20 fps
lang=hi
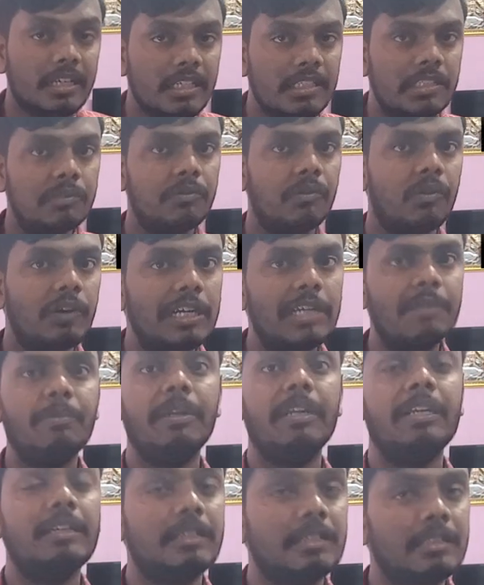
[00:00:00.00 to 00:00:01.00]
किस फ़ॉन्ट
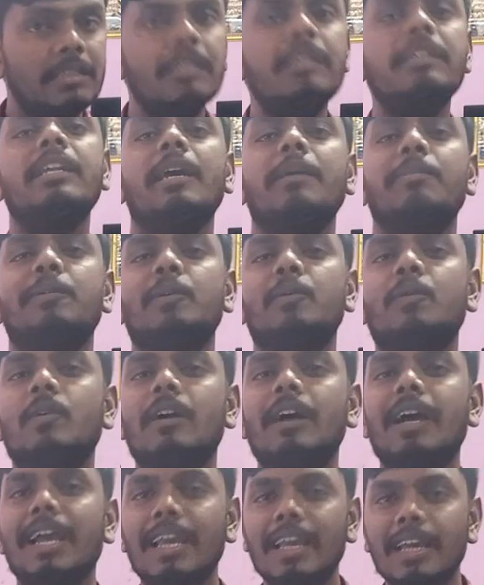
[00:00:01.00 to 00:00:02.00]
पर हिंदी टाइपिंग
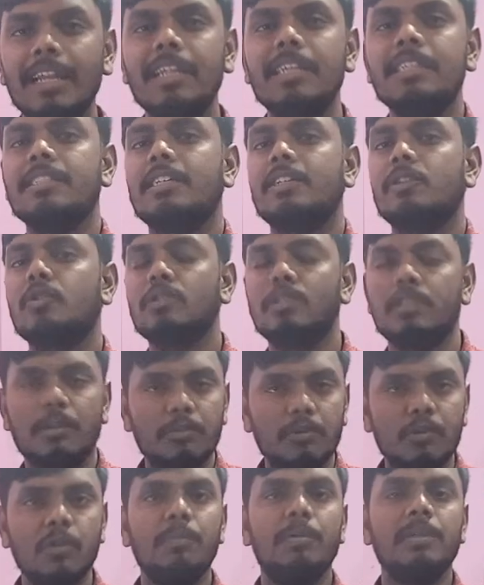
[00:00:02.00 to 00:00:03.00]
होगा इंग्लिश का तो
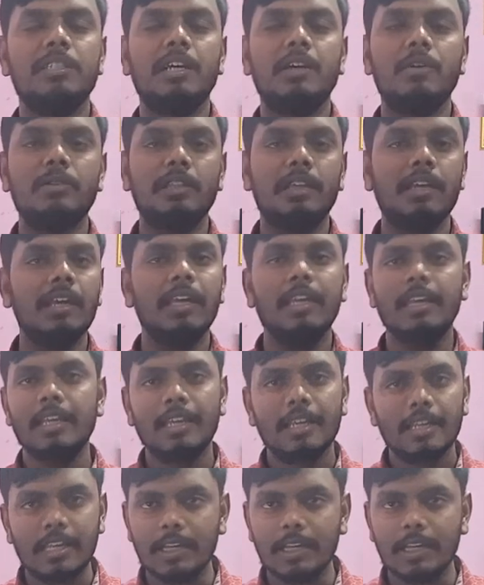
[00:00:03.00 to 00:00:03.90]
सबको पता होता है